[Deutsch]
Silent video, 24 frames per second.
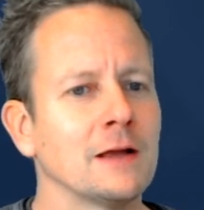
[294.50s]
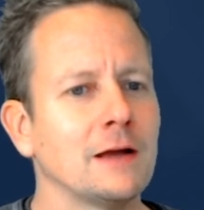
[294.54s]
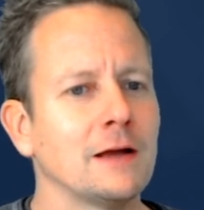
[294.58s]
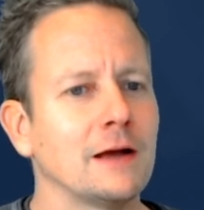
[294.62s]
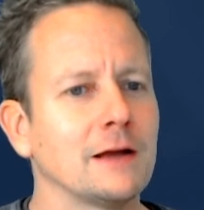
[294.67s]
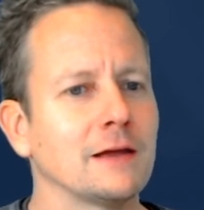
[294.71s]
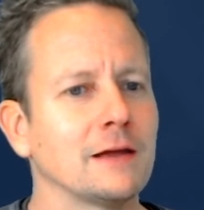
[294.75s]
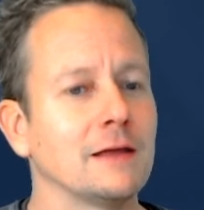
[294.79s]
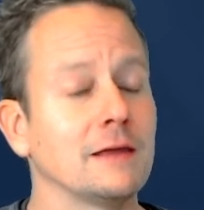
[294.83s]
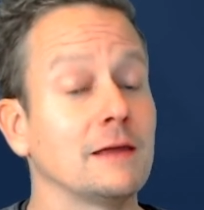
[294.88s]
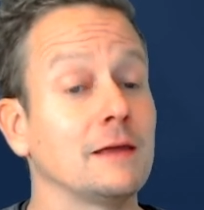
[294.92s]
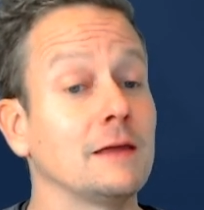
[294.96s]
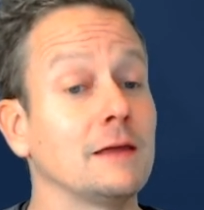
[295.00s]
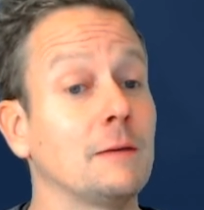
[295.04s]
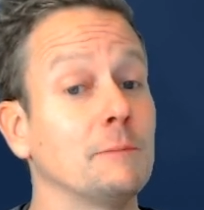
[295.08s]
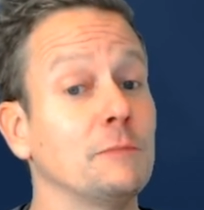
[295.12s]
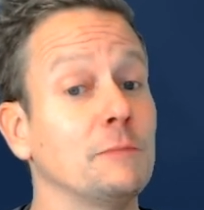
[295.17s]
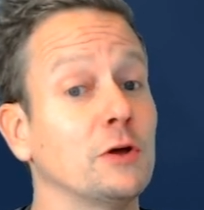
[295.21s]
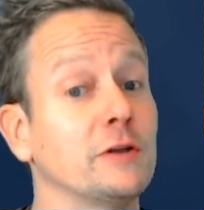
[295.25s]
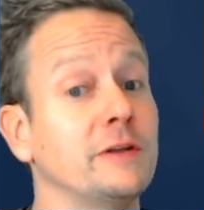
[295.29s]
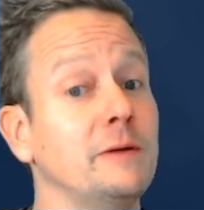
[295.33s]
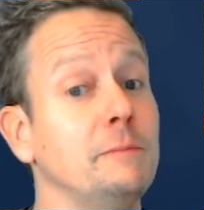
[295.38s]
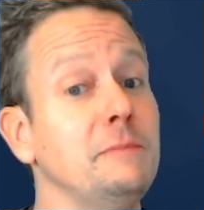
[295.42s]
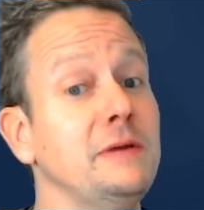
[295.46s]
äh, haben noch
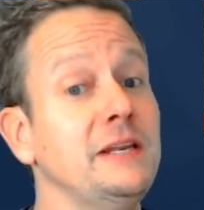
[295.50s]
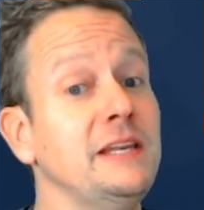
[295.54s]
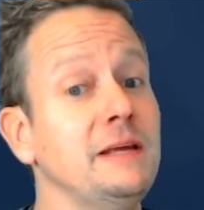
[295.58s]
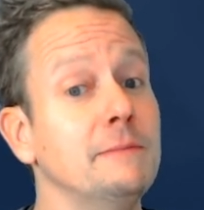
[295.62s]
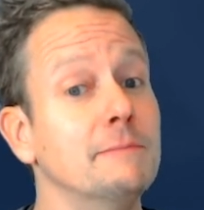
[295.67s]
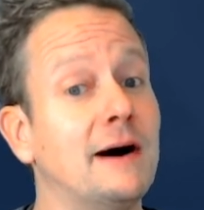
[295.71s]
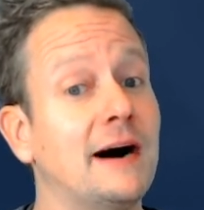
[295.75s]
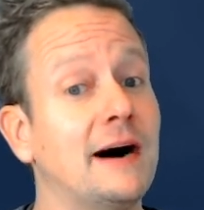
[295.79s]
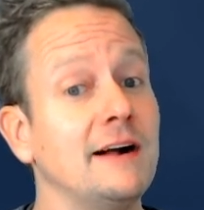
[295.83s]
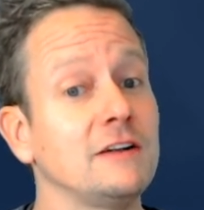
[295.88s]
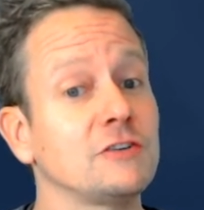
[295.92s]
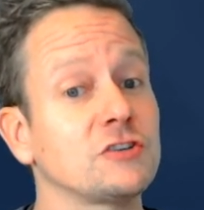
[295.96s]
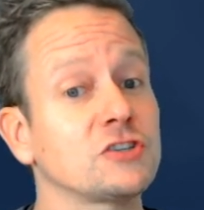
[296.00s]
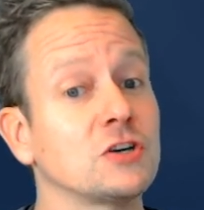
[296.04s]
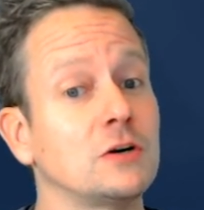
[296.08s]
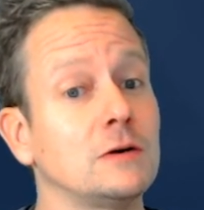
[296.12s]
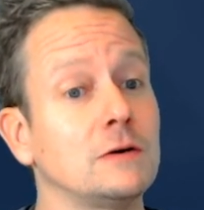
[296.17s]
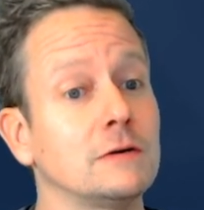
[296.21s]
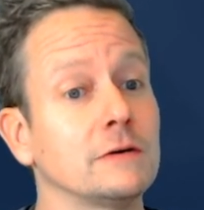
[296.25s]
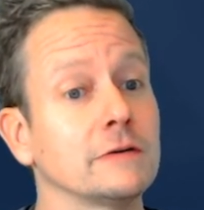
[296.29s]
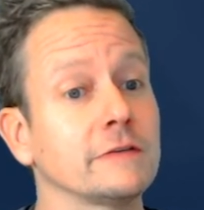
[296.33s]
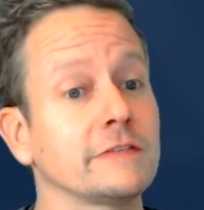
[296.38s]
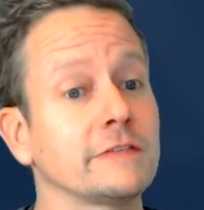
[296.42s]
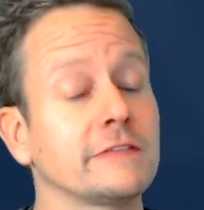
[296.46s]
eine
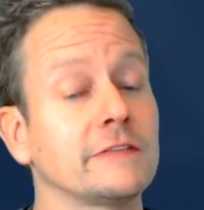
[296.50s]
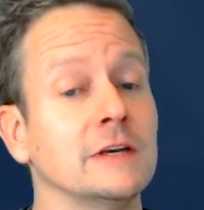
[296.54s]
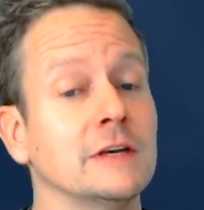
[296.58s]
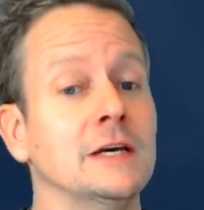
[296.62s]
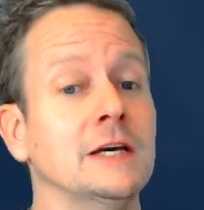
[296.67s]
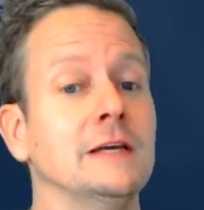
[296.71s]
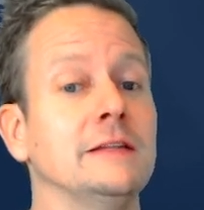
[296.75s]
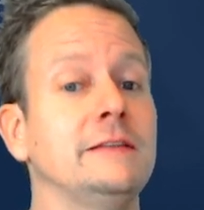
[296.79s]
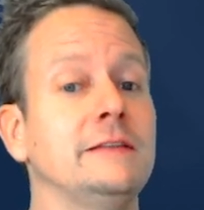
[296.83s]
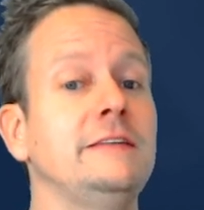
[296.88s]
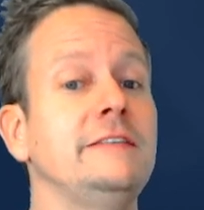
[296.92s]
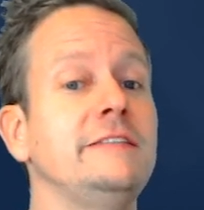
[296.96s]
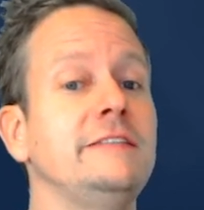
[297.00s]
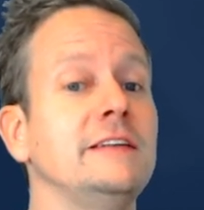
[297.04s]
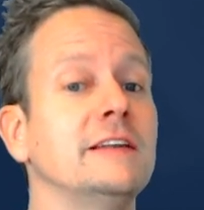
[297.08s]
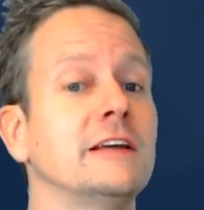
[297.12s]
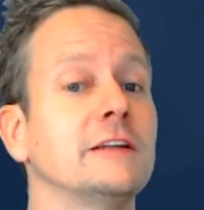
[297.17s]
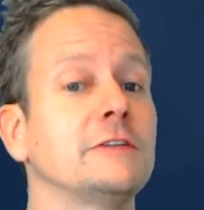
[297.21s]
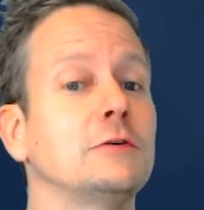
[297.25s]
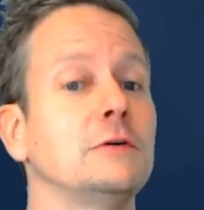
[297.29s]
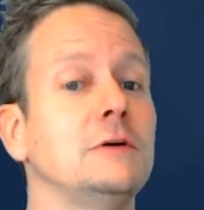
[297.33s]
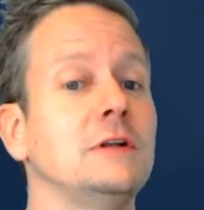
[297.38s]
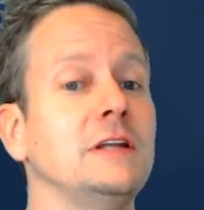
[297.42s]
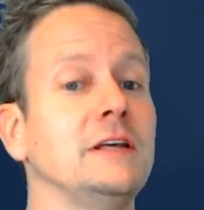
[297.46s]
Minimalchance, die sie
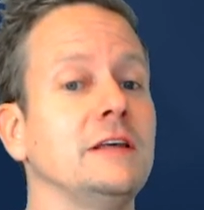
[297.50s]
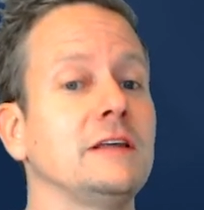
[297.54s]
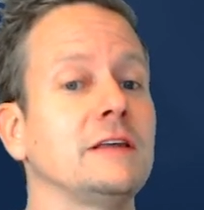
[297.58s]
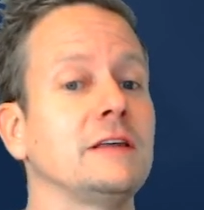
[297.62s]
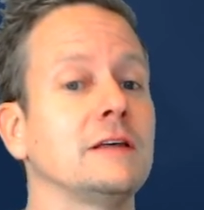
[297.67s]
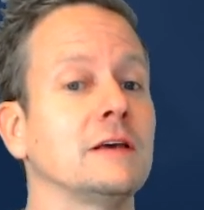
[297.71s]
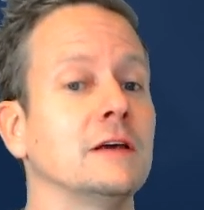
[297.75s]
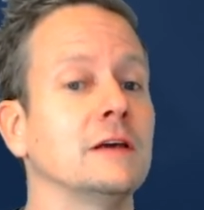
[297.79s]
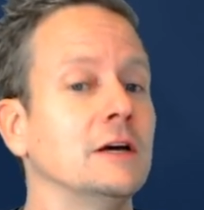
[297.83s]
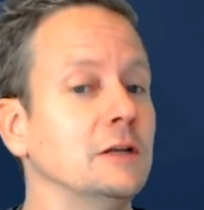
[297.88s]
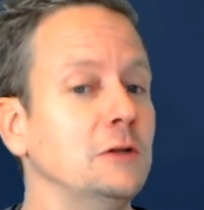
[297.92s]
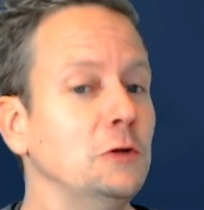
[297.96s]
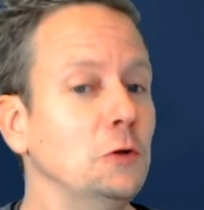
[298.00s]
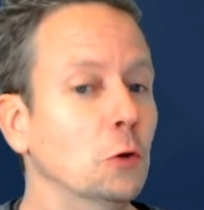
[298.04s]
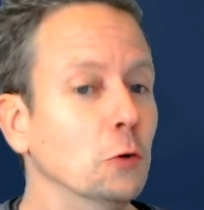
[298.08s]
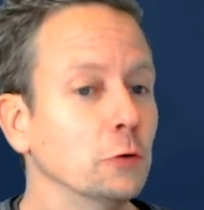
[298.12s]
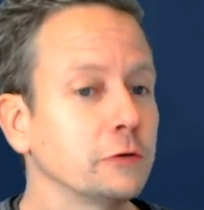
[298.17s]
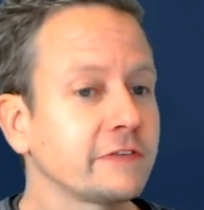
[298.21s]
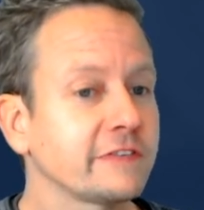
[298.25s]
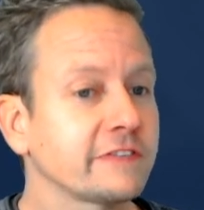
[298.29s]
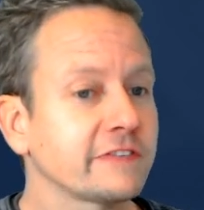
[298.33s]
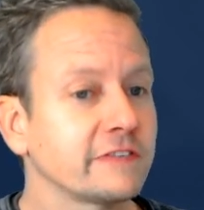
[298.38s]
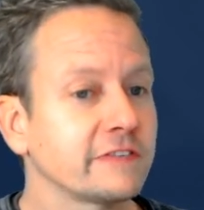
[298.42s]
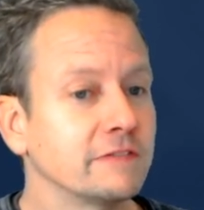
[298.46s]
natürlich
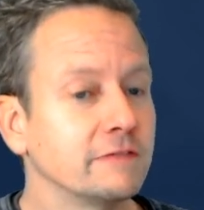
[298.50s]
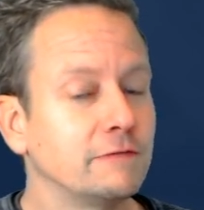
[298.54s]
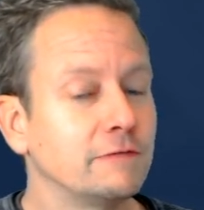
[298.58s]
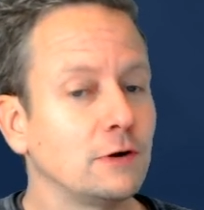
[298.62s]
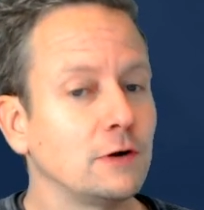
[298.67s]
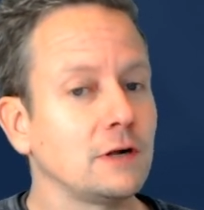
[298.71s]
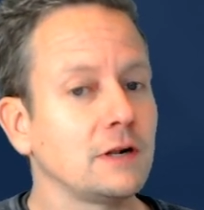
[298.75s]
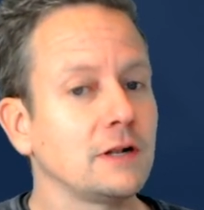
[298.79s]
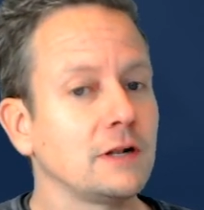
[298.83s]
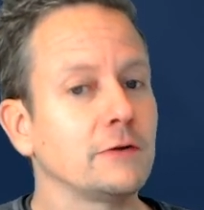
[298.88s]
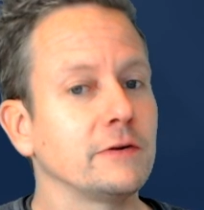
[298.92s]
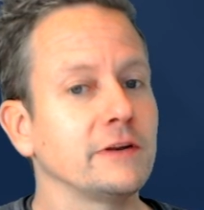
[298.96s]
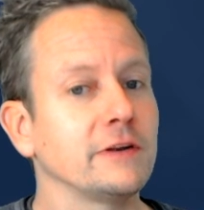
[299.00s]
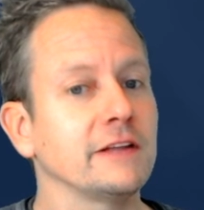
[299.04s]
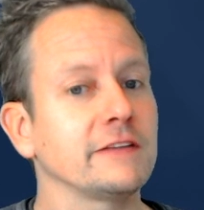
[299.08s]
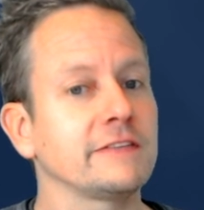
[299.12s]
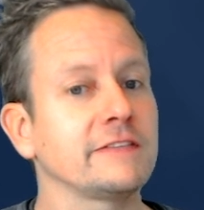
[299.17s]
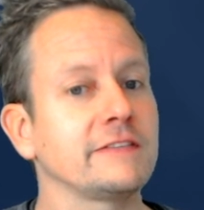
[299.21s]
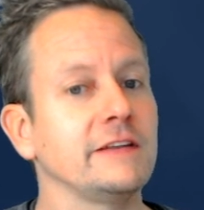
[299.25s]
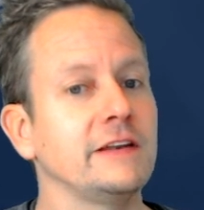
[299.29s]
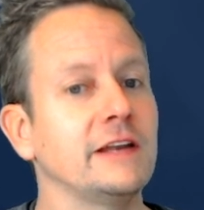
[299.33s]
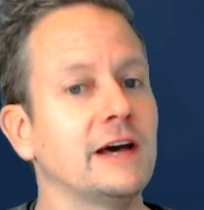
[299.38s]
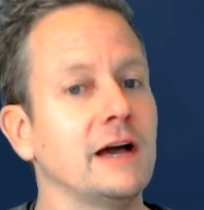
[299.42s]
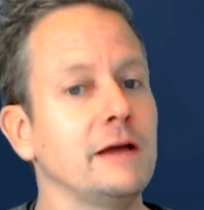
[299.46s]
nutzen wollen und jetzt
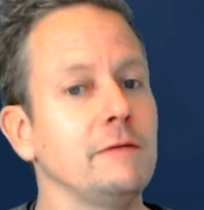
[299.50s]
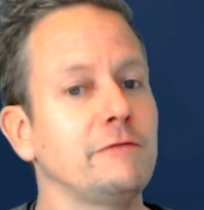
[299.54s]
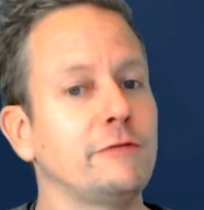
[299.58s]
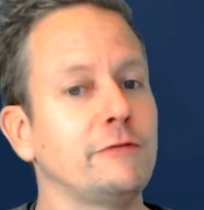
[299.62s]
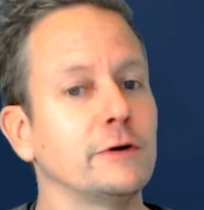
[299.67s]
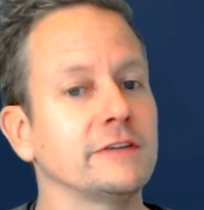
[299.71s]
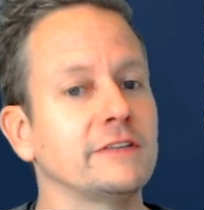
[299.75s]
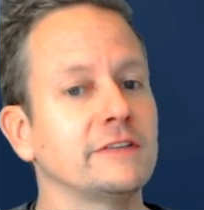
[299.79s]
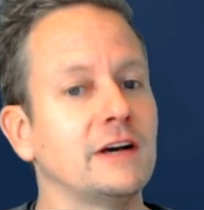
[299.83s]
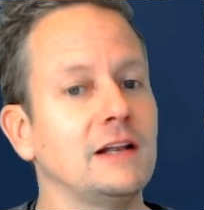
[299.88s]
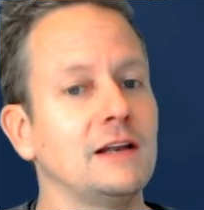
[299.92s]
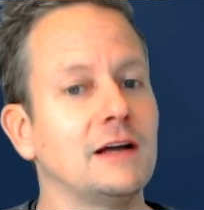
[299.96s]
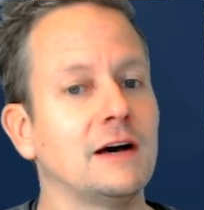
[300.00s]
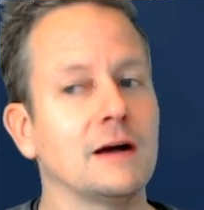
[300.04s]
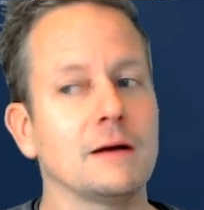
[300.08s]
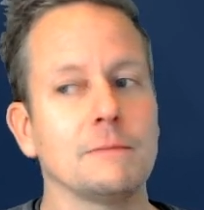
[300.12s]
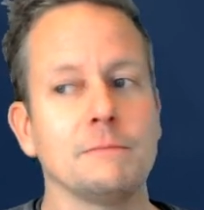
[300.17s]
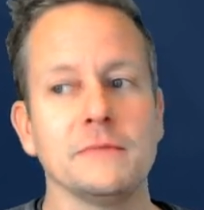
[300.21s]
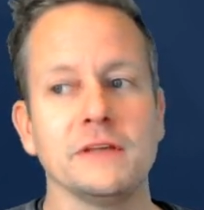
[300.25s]
den Heimvorteil haben.